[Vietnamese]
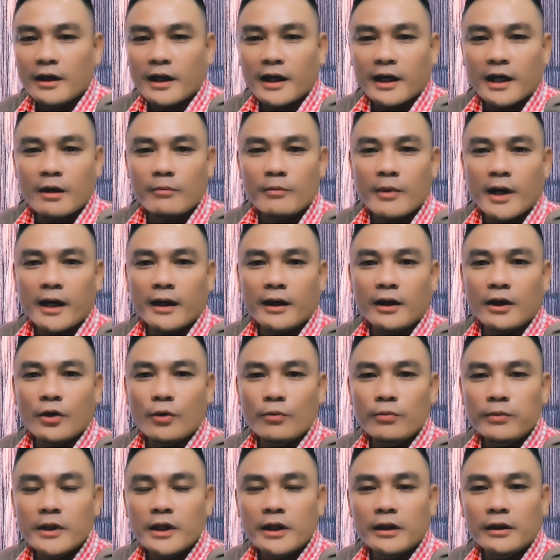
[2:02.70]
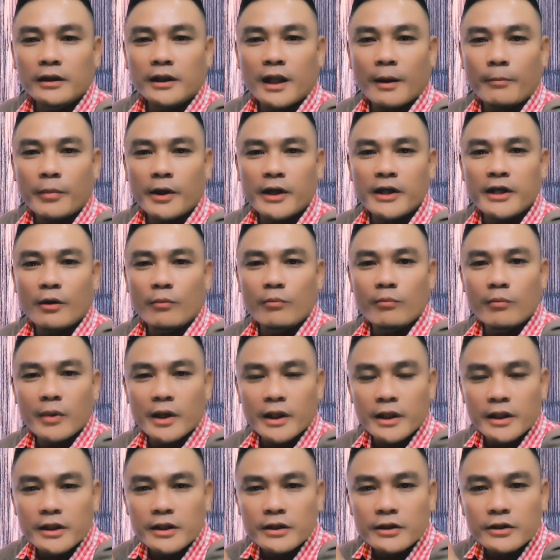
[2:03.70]
nghĩ là các bạn cũng nên tập cái giọng
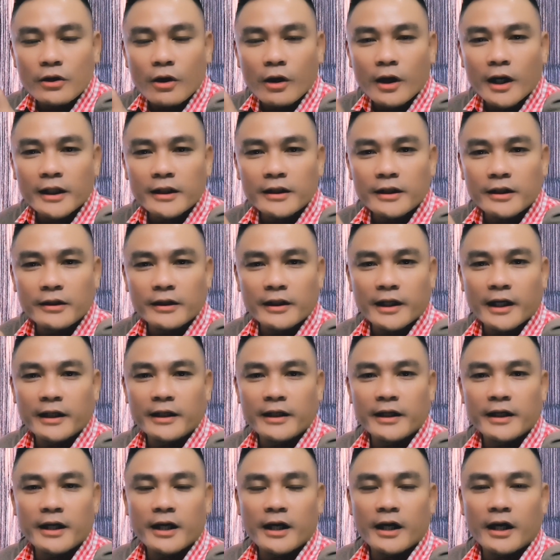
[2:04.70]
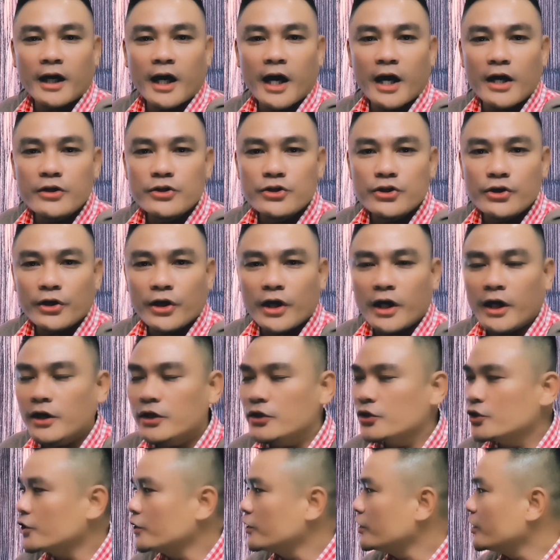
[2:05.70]
Mỹ cho cái từ này đi ha.
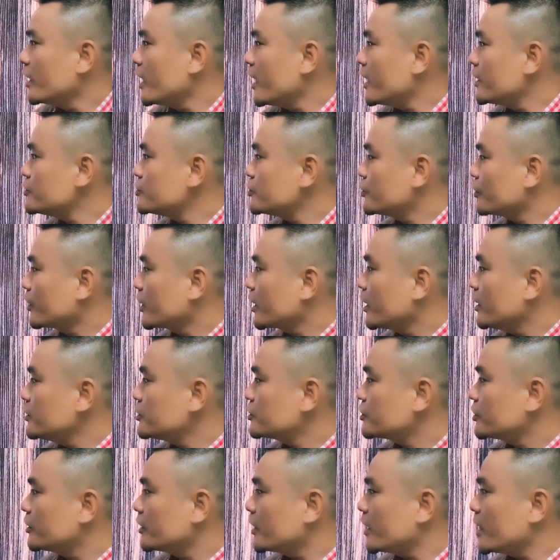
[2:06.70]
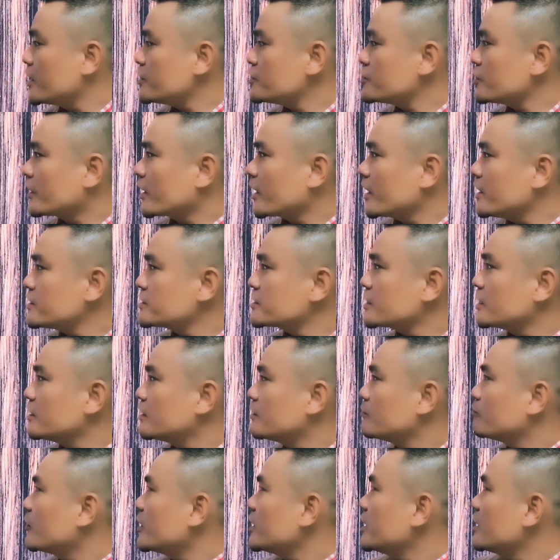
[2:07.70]
Education, education,
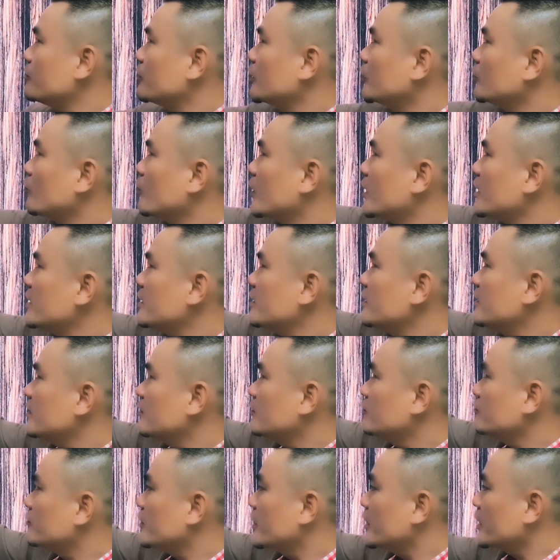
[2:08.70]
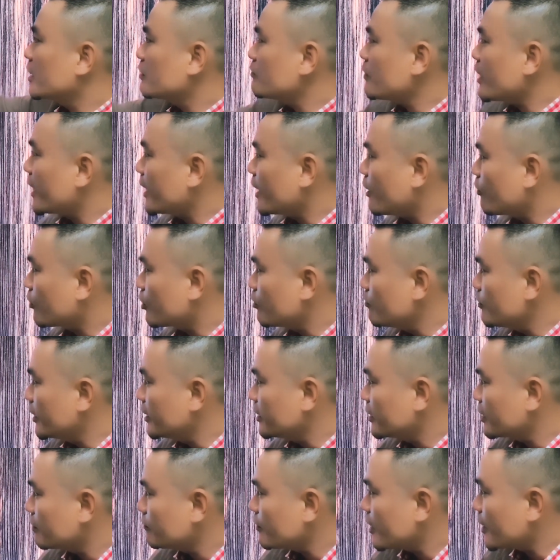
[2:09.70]
education. Bây giờ mình quay về cái bài học của
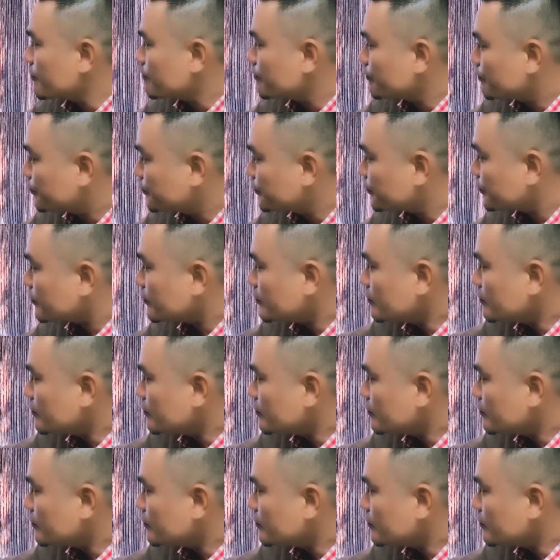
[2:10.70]
mình nha các bạn.